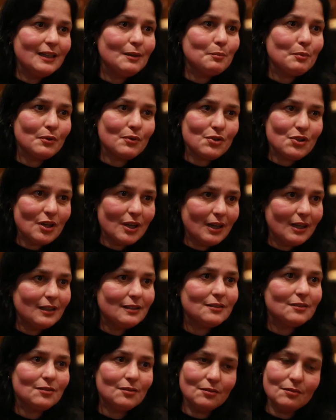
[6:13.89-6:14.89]
E para o
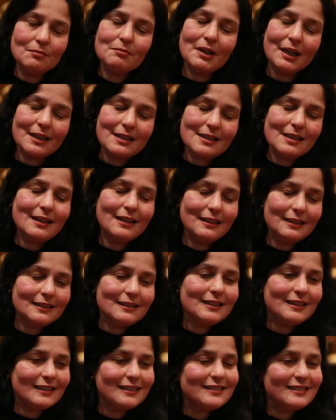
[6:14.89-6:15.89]
teatro, mais
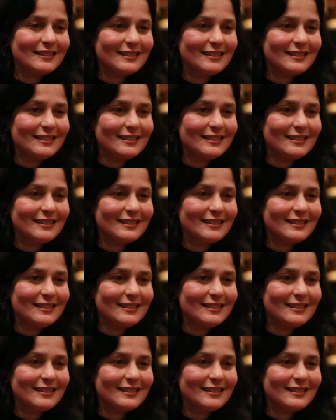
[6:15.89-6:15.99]
ainda.